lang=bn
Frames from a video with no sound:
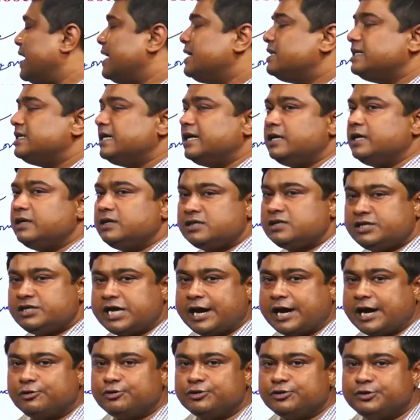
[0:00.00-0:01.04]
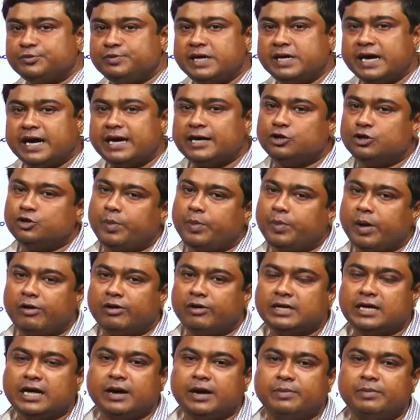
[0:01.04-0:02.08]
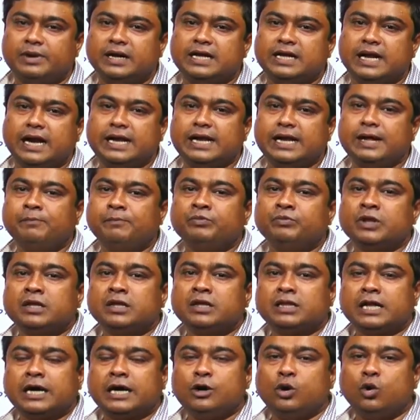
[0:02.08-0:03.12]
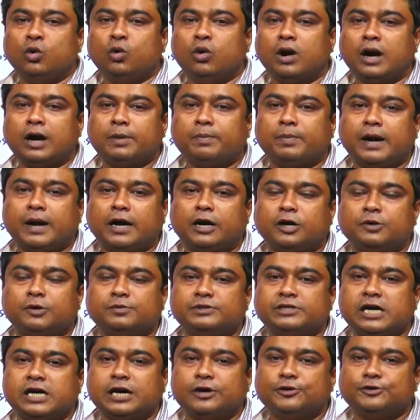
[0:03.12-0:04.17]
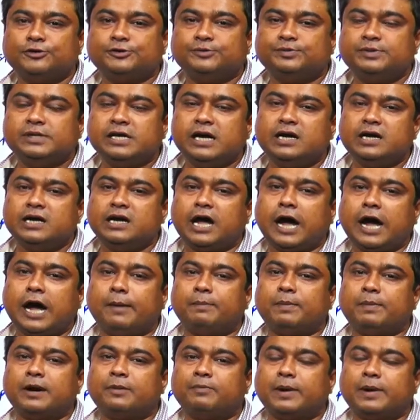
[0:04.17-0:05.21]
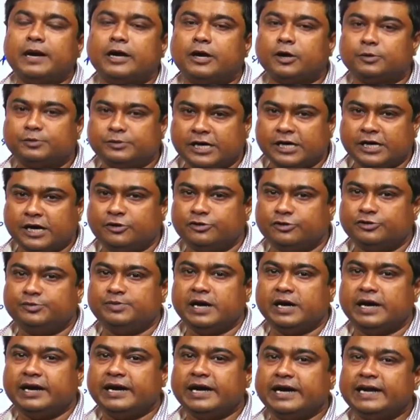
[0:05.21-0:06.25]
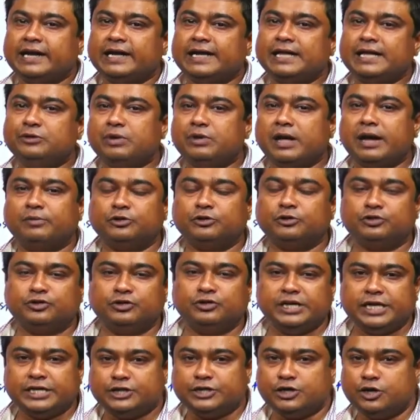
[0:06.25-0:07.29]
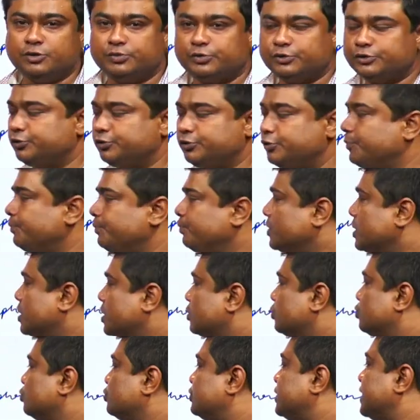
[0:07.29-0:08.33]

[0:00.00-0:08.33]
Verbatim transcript: দেয় যে স্ট্র্যাটোস্ফিয়ারে তো পাওয়া যায় আমরা জানি তাহলে লোয়ার পার্ট অফ স্ট্যাটোস্ফিয়ার না আপার পার্ট অফ স্ট্র্যাটোস্ফিয়ার এটা কিন্তু এক বছর দিয়েছিল প্রশ্ন তো